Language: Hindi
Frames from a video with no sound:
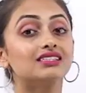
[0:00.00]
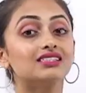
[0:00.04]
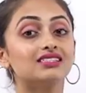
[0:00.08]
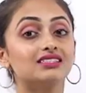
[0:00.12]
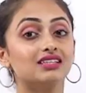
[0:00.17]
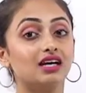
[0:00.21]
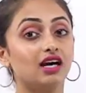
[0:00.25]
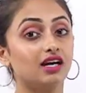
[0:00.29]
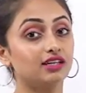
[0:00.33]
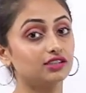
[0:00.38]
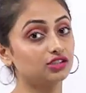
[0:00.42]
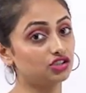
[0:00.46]

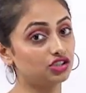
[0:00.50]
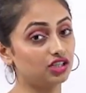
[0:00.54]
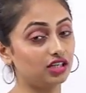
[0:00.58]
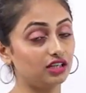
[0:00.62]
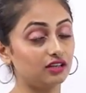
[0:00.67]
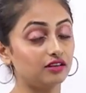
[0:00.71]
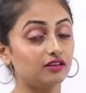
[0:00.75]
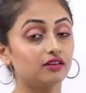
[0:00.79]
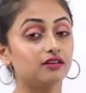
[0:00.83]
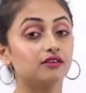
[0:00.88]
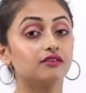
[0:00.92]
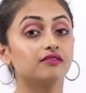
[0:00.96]
साची
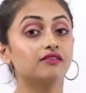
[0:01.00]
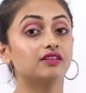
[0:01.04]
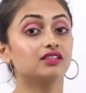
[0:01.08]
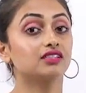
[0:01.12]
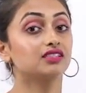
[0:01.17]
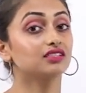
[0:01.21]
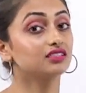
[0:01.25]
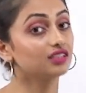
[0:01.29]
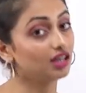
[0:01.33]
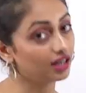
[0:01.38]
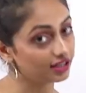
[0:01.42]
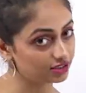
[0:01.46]

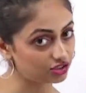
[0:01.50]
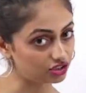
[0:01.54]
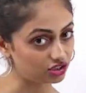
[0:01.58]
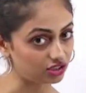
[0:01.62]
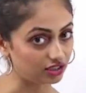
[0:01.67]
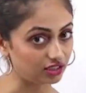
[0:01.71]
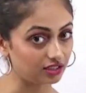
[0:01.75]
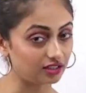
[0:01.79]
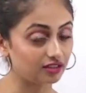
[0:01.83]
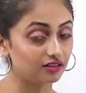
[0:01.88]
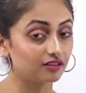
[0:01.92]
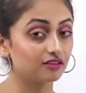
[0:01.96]
साची
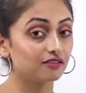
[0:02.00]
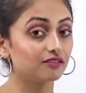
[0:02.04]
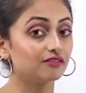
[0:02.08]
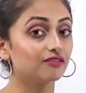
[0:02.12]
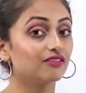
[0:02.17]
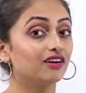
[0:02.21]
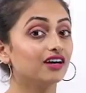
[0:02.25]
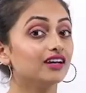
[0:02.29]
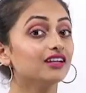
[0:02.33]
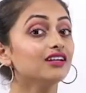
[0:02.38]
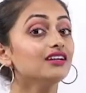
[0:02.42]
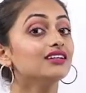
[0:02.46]
वर
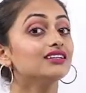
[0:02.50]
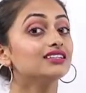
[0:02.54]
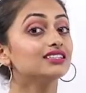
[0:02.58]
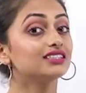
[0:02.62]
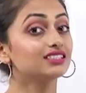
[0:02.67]
वर